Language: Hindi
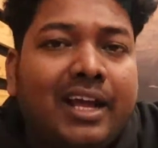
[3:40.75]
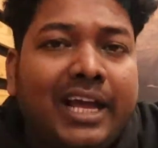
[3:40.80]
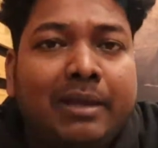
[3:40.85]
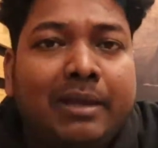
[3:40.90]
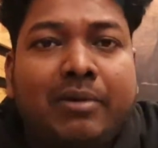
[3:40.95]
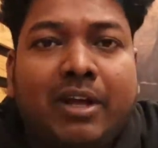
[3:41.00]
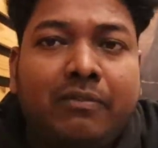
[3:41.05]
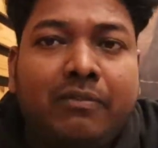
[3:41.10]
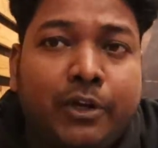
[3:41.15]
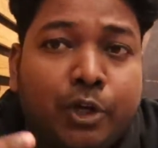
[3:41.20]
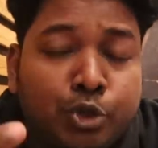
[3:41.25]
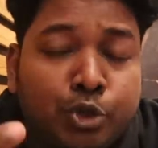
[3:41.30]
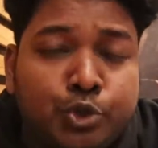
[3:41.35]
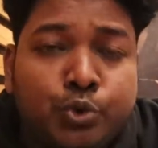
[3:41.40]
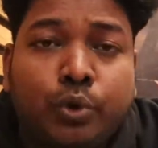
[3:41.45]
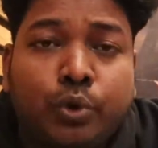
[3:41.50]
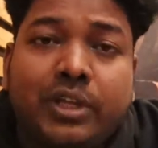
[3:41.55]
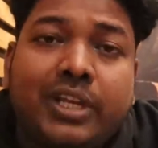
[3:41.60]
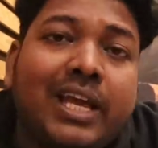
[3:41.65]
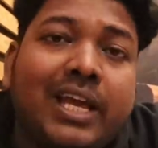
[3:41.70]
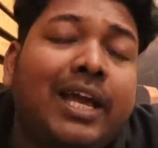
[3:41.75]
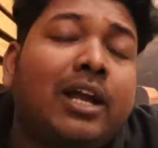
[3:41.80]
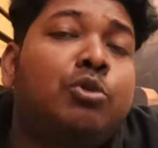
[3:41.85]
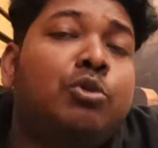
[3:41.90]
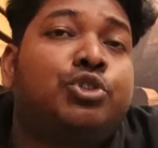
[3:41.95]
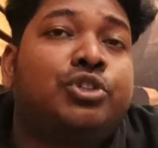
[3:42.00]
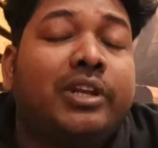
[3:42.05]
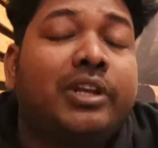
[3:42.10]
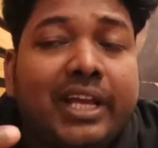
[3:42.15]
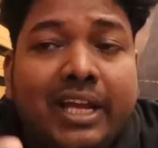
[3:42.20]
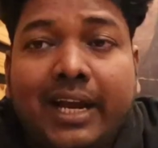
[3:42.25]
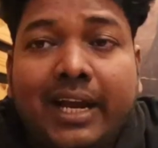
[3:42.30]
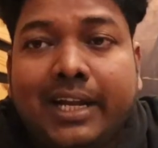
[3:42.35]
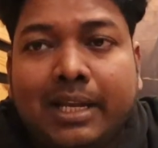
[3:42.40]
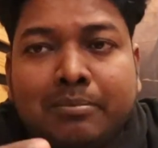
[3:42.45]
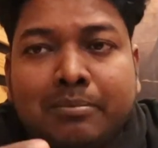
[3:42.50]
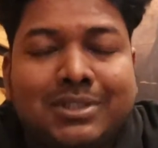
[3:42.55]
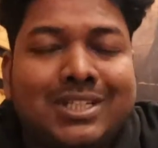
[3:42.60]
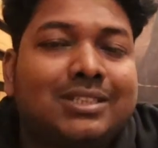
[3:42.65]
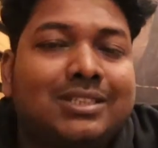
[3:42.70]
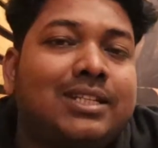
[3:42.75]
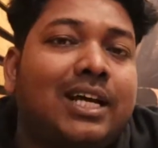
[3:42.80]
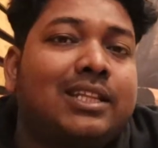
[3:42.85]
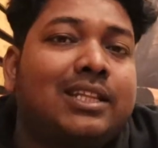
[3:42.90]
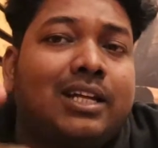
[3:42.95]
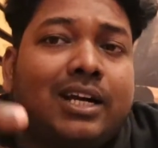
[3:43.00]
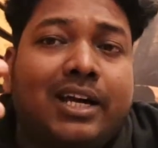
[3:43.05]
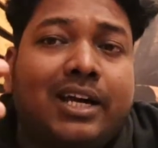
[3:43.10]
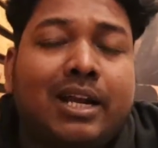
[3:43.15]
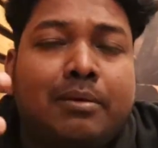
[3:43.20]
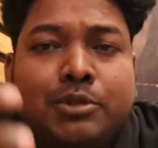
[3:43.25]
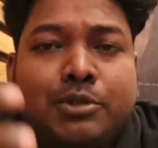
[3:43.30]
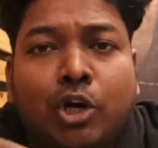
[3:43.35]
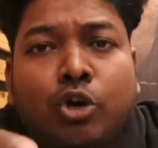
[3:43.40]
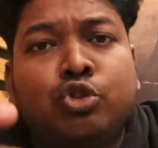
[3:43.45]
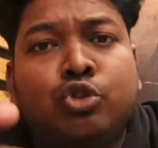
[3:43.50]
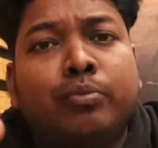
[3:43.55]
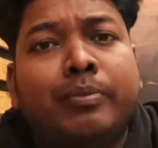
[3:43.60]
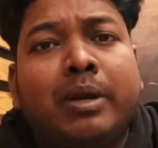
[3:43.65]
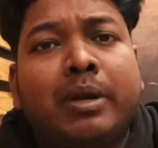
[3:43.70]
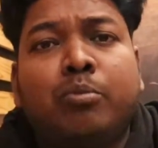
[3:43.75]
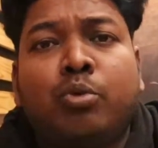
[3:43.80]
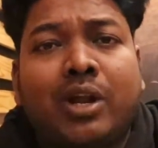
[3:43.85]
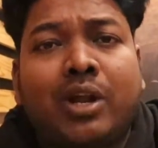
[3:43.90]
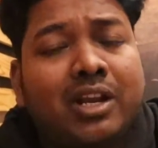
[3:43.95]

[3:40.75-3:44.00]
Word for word: कई बार वीडियो शूट किया है कुछ नए आइटम्स के साथ अगर आप चाहो तो मेरे